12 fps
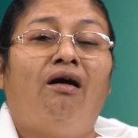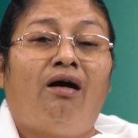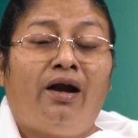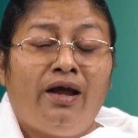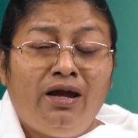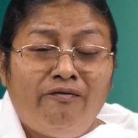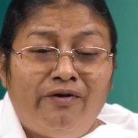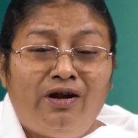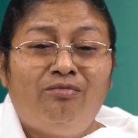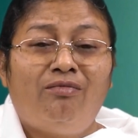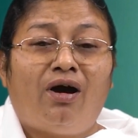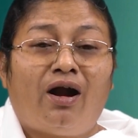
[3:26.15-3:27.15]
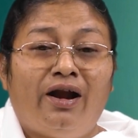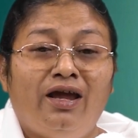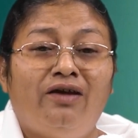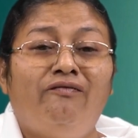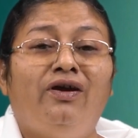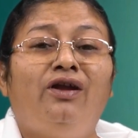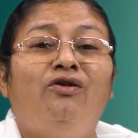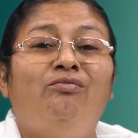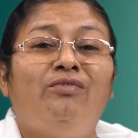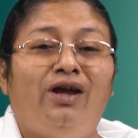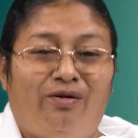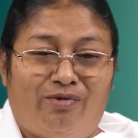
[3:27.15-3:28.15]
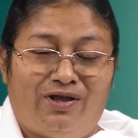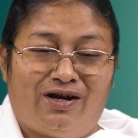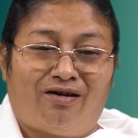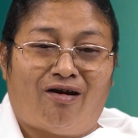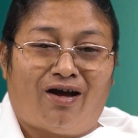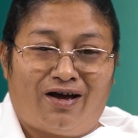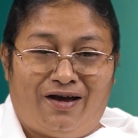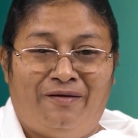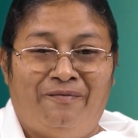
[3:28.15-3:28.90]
அனைவரும் அடைய வேண்டும் என்பதற்காக